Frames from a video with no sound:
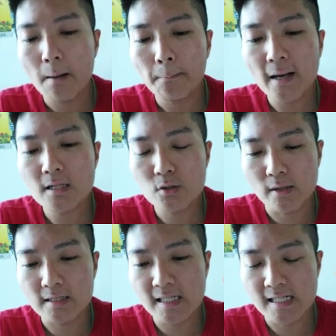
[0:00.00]
伴
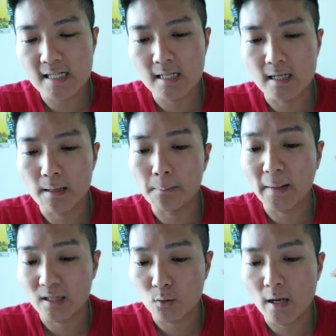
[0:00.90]
随着一个
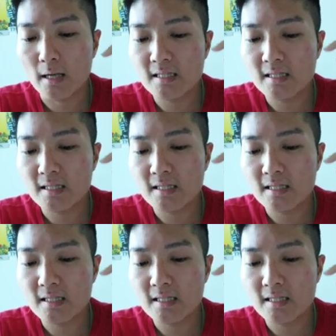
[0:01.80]
满月，